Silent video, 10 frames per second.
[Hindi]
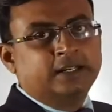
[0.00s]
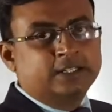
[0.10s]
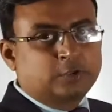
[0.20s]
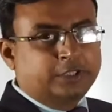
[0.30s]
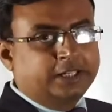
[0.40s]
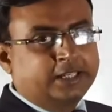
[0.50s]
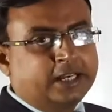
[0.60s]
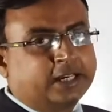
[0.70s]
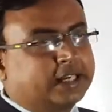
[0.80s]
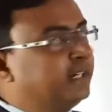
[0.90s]
इसको देखिए
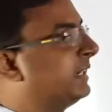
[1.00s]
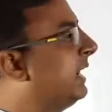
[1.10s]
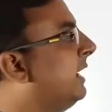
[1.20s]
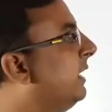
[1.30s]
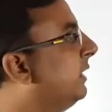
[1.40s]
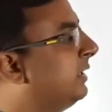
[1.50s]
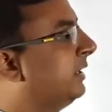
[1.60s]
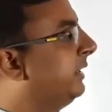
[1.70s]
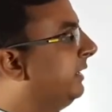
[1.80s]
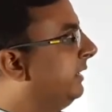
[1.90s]
यहाँ क्या लिखा
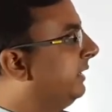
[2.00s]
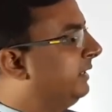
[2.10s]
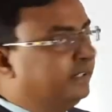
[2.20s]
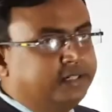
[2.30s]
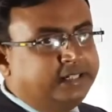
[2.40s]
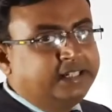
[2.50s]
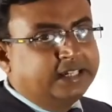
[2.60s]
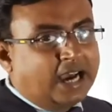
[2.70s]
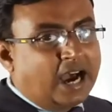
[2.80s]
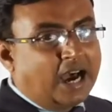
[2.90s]
है
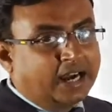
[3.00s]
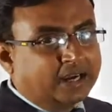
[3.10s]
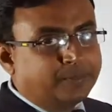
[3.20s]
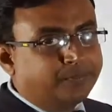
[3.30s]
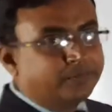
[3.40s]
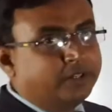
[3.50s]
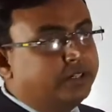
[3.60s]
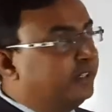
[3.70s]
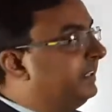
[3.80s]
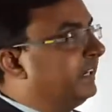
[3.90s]
डी आर
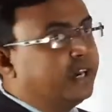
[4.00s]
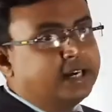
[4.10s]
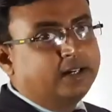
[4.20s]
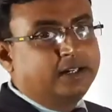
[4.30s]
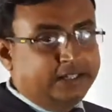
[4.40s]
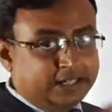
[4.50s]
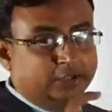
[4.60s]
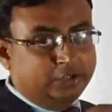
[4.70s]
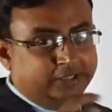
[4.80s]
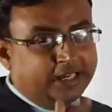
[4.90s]
डी आर लिखा
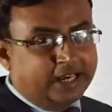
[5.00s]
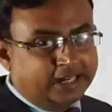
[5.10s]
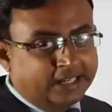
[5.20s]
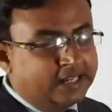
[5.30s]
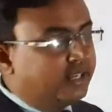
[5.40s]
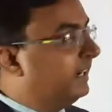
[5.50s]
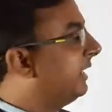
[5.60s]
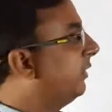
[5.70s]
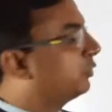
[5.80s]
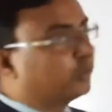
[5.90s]
तो डी आर है
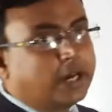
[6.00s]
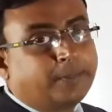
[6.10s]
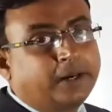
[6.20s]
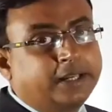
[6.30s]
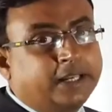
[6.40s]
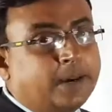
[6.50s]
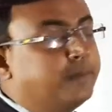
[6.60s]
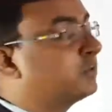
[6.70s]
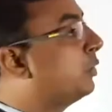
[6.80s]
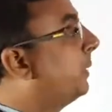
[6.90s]
लेकिन इसको क्या पढ़ेंगे आप
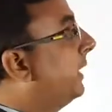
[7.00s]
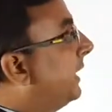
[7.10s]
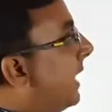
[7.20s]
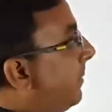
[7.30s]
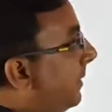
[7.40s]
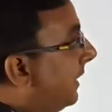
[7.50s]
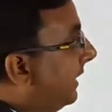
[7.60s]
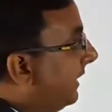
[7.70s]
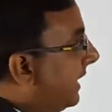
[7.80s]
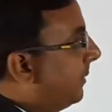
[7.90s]
इसको पढ़ेंगे
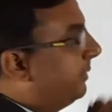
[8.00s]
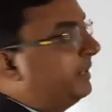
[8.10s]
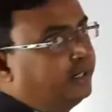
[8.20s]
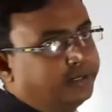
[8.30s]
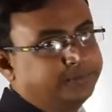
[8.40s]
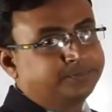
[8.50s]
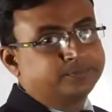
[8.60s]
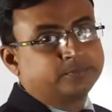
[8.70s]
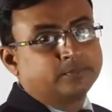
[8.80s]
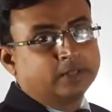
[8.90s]
आप
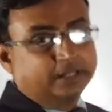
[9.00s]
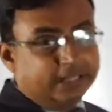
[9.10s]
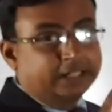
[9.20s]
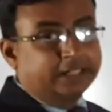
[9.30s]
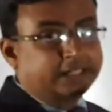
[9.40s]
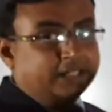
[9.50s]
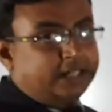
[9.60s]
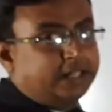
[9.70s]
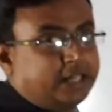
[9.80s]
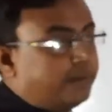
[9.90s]
डेबिट याद रखिएगा
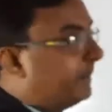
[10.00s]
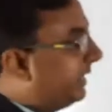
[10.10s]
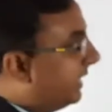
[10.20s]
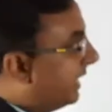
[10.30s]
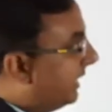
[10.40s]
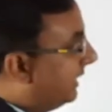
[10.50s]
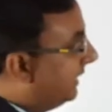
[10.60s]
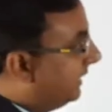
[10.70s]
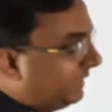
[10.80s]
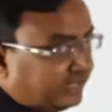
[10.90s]
लिखने में ये है
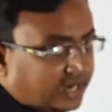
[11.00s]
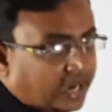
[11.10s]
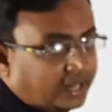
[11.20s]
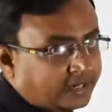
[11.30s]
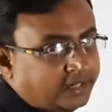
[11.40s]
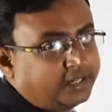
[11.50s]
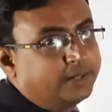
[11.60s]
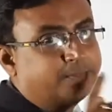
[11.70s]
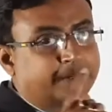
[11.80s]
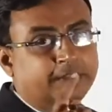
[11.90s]
डी आर
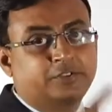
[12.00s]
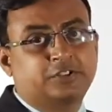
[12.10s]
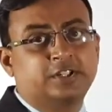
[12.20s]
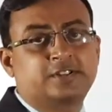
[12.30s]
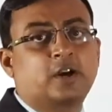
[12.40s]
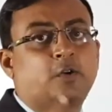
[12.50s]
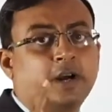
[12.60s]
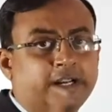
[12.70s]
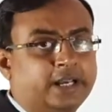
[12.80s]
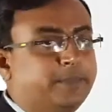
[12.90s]
लेकिन प्रोनाउंसिएशन इसका
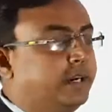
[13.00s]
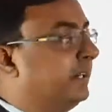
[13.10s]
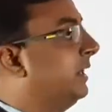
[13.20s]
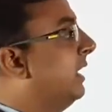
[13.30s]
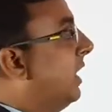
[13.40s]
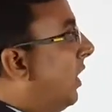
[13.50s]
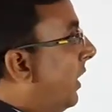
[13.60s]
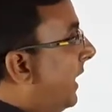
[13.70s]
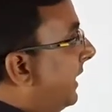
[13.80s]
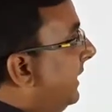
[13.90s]
होगा डेबिट
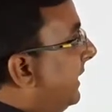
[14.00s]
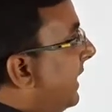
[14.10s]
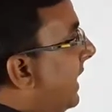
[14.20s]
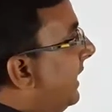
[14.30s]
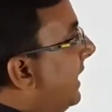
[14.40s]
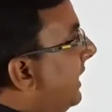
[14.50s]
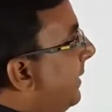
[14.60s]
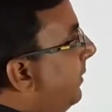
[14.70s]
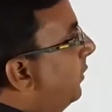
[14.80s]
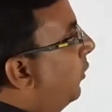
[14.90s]
और आगे देखिए क्या लिखा है
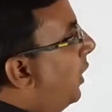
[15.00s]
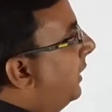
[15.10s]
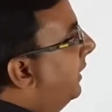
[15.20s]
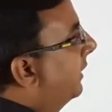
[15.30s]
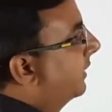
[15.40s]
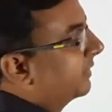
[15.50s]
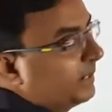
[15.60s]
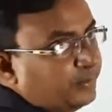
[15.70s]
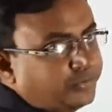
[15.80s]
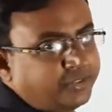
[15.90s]
डेबिट वॉट
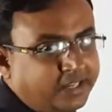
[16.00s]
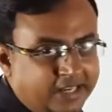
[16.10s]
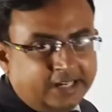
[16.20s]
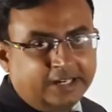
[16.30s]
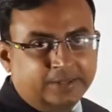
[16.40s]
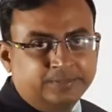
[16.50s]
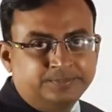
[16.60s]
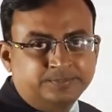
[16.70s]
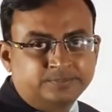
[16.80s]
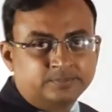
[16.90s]
कम्स इन
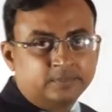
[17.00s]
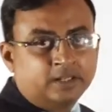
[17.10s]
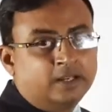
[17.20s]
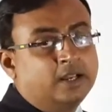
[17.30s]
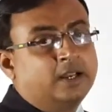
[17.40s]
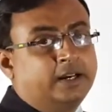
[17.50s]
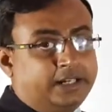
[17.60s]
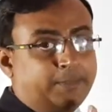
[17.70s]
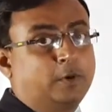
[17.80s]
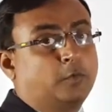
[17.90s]

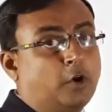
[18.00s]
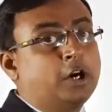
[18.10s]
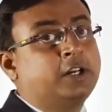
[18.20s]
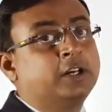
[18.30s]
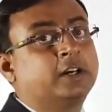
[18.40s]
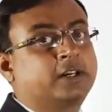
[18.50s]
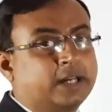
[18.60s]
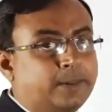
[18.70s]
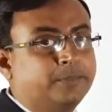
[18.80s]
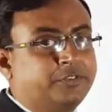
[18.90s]
डेबिट वॉट
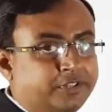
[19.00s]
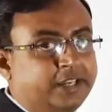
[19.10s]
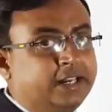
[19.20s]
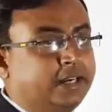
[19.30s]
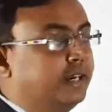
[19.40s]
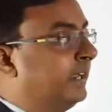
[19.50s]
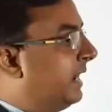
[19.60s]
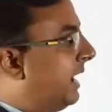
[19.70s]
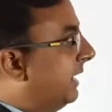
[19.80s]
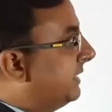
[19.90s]
कम्स इन
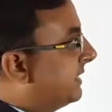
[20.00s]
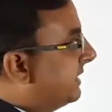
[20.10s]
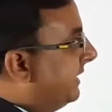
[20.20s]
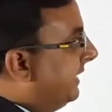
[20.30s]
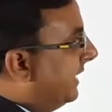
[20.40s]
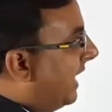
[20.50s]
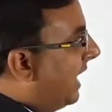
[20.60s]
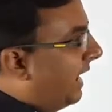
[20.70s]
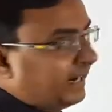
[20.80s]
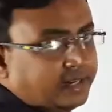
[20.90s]
एंड सी
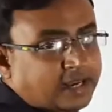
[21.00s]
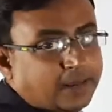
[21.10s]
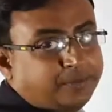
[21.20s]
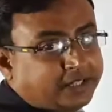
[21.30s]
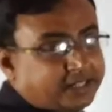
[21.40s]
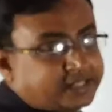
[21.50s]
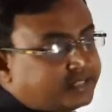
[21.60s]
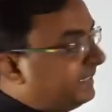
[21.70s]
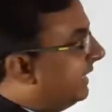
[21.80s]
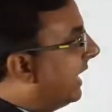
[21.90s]
आर अब देखिए
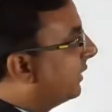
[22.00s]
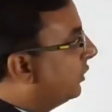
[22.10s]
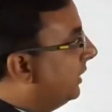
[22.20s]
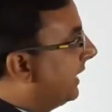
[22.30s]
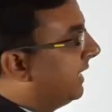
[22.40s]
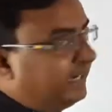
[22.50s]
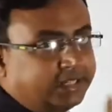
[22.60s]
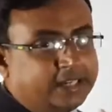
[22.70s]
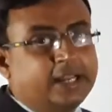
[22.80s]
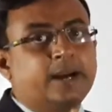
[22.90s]
सी आर जो लिखा है
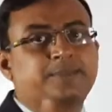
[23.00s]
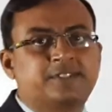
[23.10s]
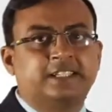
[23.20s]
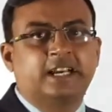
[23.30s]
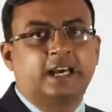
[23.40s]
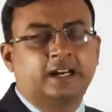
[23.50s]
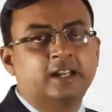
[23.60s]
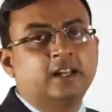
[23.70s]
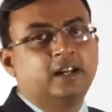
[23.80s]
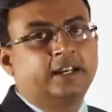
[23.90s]
लिखेंगे आप सी आर
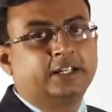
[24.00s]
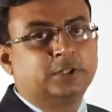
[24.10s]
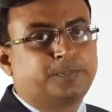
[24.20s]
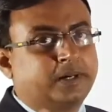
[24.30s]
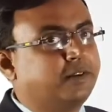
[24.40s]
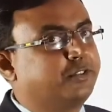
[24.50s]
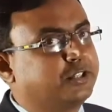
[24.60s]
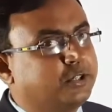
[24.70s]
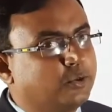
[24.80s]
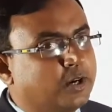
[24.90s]
लेकिन जो
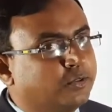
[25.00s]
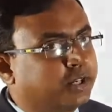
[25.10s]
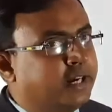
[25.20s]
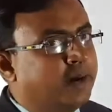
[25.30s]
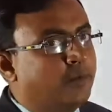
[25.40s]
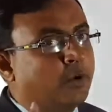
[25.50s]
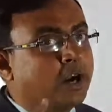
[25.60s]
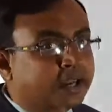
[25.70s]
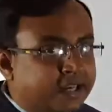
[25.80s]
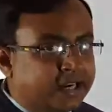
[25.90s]
प्रोनाउंसिएशन होगा उसका नाम
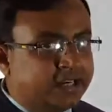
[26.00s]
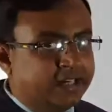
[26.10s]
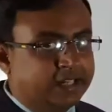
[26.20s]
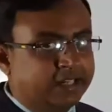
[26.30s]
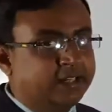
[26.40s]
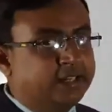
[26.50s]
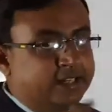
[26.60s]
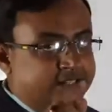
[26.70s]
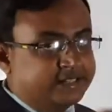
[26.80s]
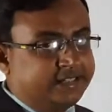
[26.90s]
होगा क्रेडिट
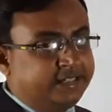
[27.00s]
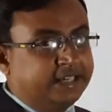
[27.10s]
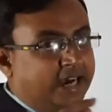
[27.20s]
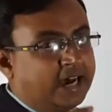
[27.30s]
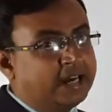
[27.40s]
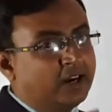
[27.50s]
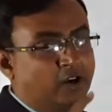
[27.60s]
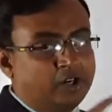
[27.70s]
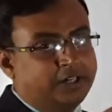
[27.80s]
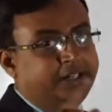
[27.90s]
सी आर
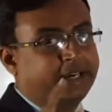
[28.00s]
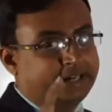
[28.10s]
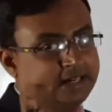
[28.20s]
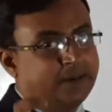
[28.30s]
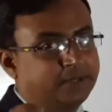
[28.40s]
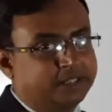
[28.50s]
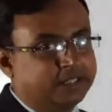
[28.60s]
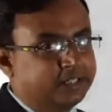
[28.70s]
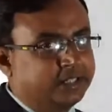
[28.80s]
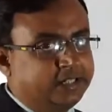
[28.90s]
और डी आर नाम याद
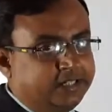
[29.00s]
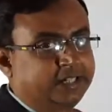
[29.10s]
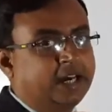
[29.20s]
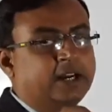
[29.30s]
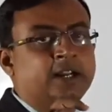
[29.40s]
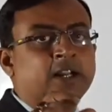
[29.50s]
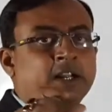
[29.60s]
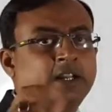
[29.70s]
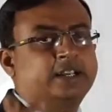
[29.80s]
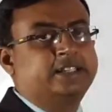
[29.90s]
रखिएगा डी आर
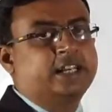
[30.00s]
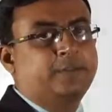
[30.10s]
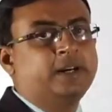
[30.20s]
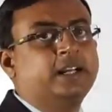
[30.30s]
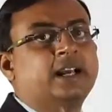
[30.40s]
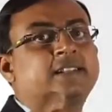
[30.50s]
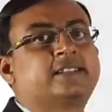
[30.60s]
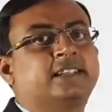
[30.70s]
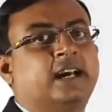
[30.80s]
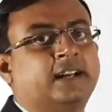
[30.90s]
is debit and
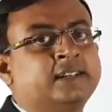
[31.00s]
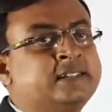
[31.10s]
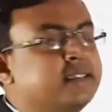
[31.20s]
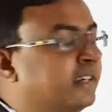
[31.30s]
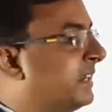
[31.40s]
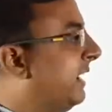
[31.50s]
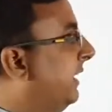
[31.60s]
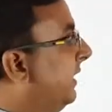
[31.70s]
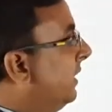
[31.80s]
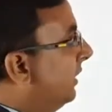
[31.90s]
CR is
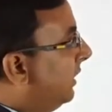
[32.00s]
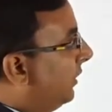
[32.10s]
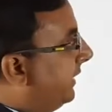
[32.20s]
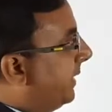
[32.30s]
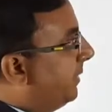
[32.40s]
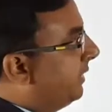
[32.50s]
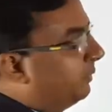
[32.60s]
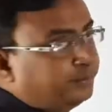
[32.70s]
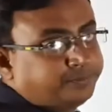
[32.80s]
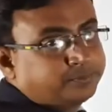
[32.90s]
credit. Now
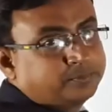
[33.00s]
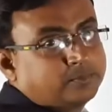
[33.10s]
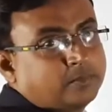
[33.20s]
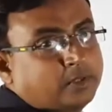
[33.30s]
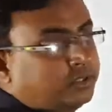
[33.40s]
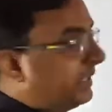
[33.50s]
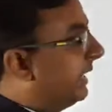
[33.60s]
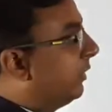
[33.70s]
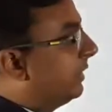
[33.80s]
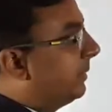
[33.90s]
debit, check
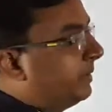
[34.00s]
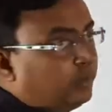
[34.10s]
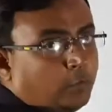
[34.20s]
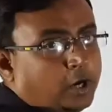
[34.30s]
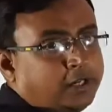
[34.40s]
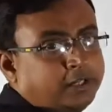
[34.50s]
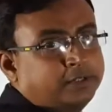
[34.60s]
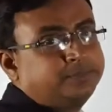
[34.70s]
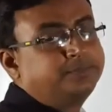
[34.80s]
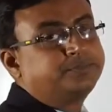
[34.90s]
it out, debit what?
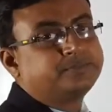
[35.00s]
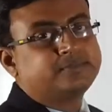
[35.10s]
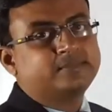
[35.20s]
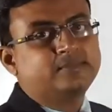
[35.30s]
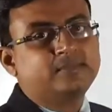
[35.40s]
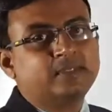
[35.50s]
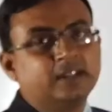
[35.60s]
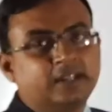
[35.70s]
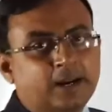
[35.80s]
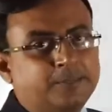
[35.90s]

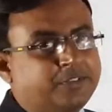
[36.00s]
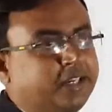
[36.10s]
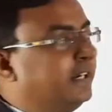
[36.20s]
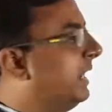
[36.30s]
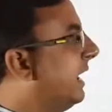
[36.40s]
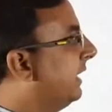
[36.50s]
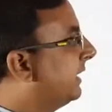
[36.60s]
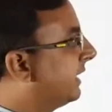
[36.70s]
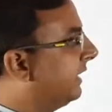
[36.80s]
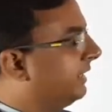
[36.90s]
Comes in and
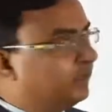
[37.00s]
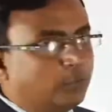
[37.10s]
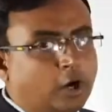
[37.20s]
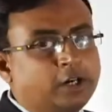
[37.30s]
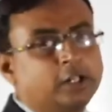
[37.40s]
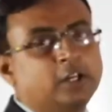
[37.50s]
credit what?